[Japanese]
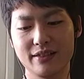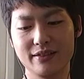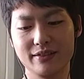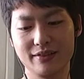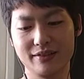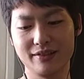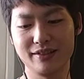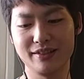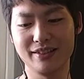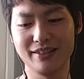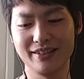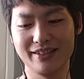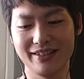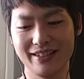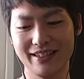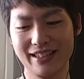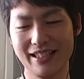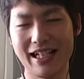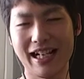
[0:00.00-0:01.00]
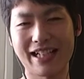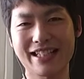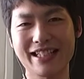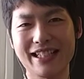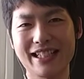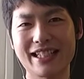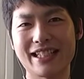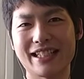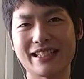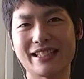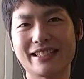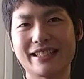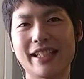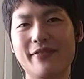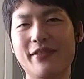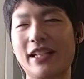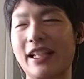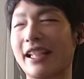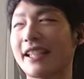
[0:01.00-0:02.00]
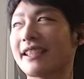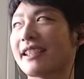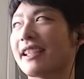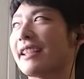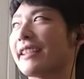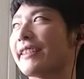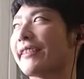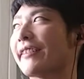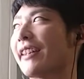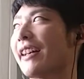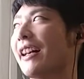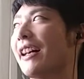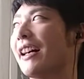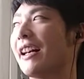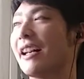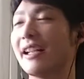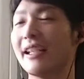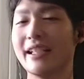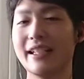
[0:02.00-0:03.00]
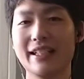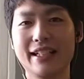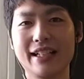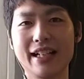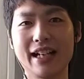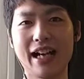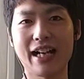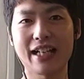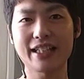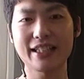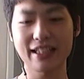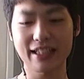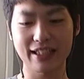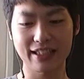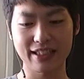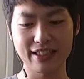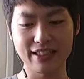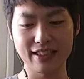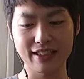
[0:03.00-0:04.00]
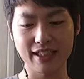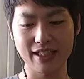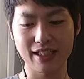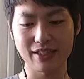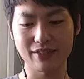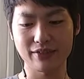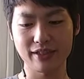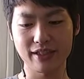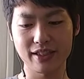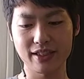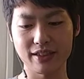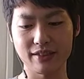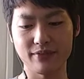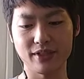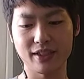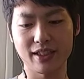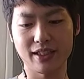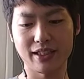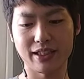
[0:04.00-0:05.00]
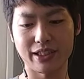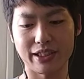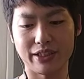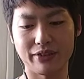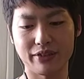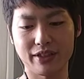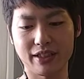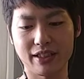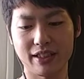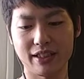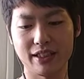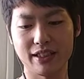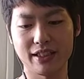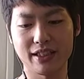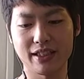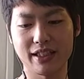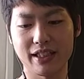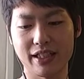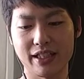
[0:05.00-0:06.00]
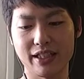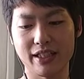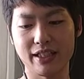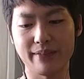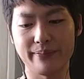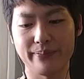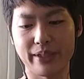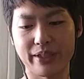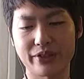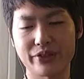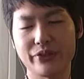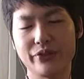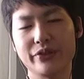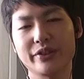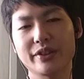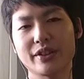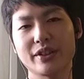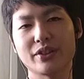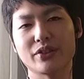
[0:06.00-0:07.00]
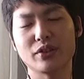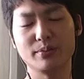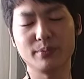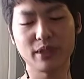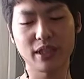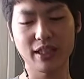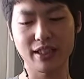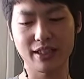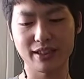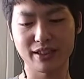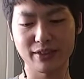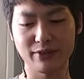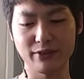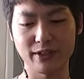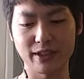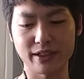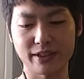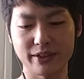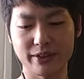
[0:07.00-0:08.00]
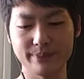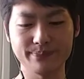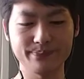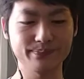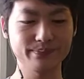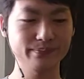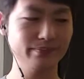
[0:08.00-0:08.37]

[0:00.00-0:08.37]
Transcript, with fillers: うん、明らかなステマだったりとか明らかなインサイダートレーディングみたいなのが起きていて、まあ正直しょうもないなって思うんですよ。